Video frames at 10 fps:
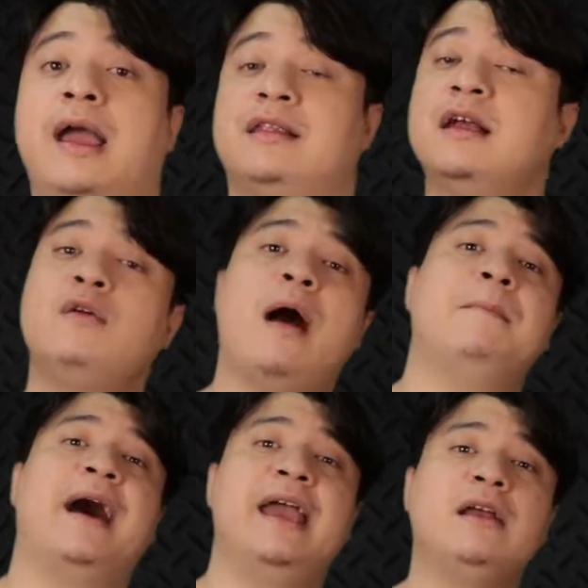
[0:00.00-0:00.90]
ไอ้ซึ่งควา
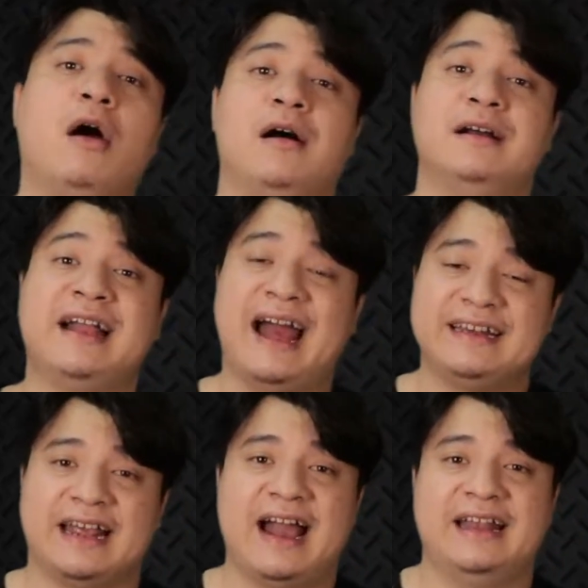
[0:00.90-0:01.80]
มไฮของการ
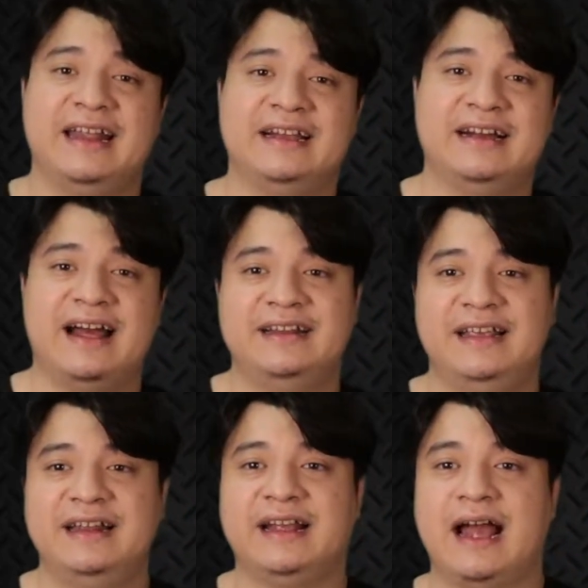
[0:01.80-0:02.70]
แข่งขันในครั้ง
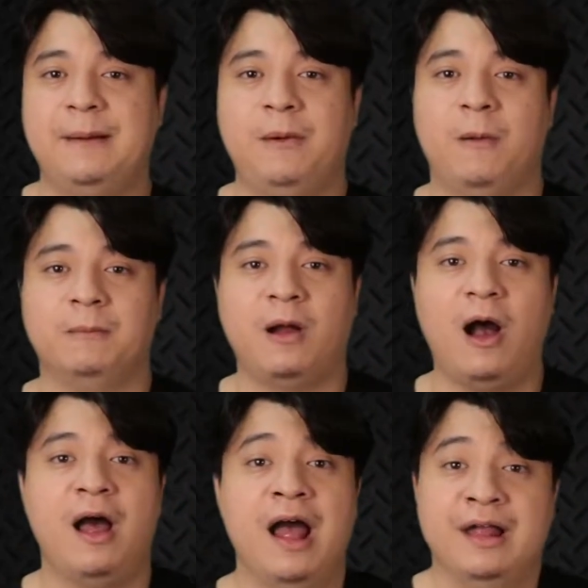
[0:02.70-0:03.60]
นี้นะครับผม
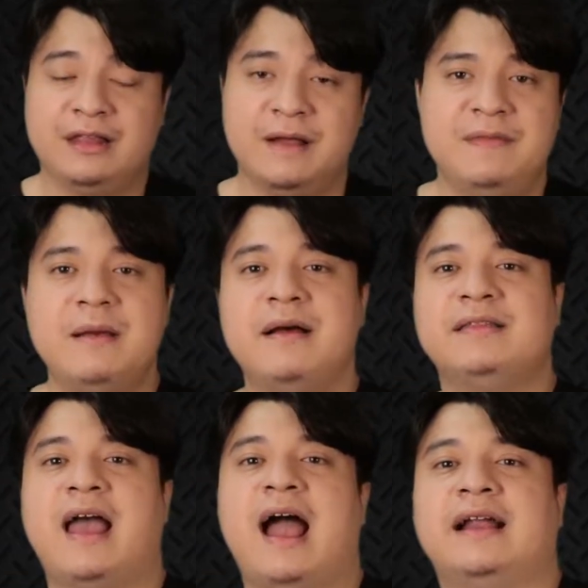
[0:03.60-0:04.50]
ก็สืบเนื่องมา
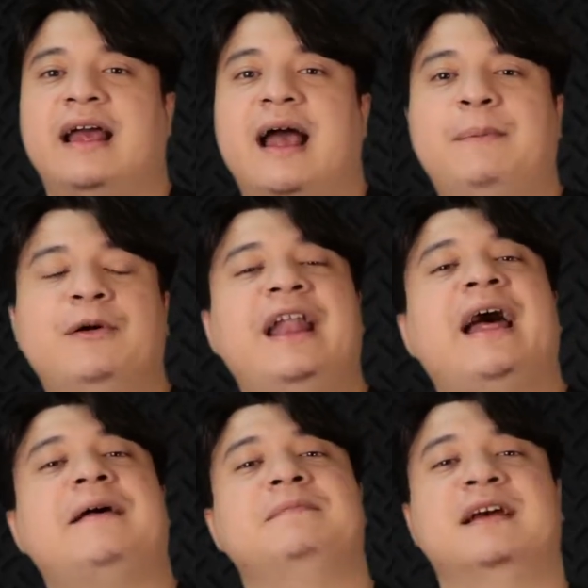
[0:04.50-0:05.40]
จากนะครับผู้เล่น
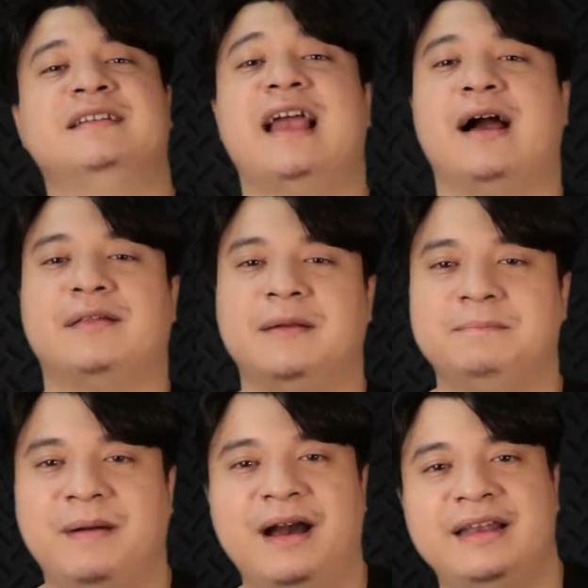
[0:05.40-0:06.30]
อันดับหนึ่งอย่างซิ
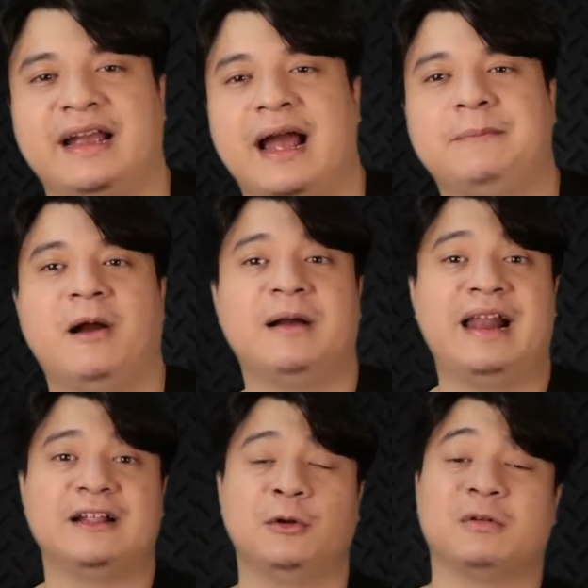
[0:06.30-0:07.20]
มเพิลเนี่ยครับ ก็
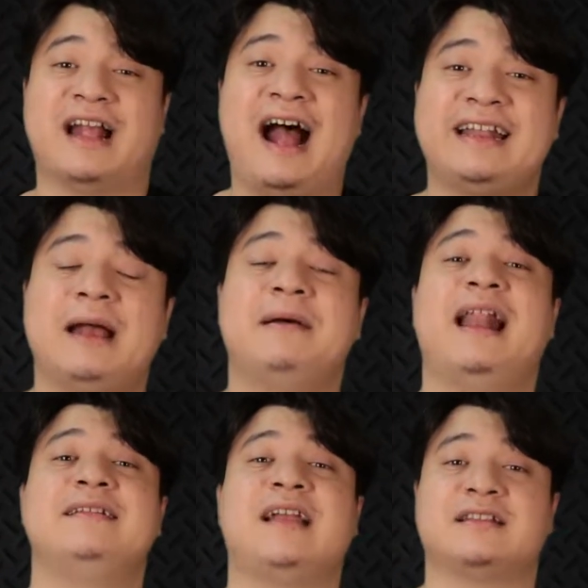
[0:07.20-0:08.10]
กำลังถูกท้าทายบอล
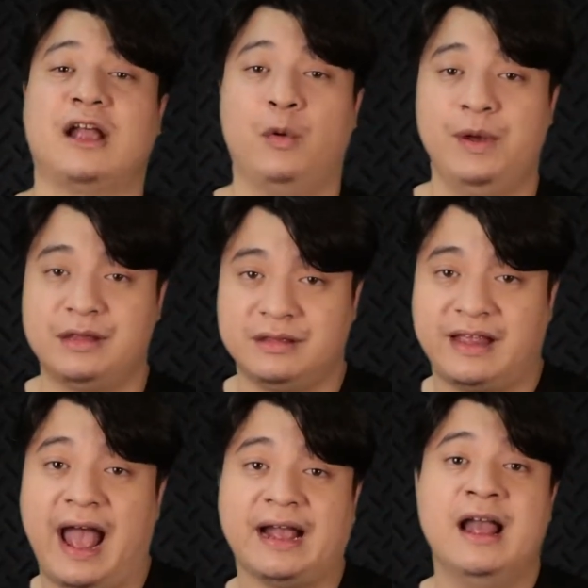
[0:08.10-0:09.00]
ลังจากทวิส
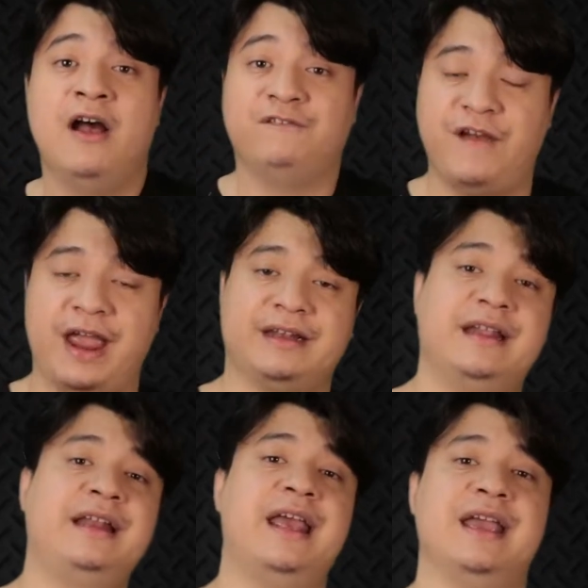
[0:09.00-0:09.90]
จากเฟด
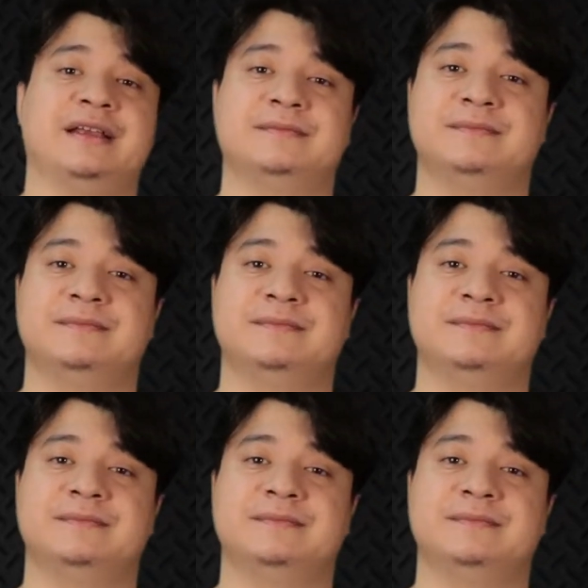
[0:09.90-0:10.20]
นั่นเอง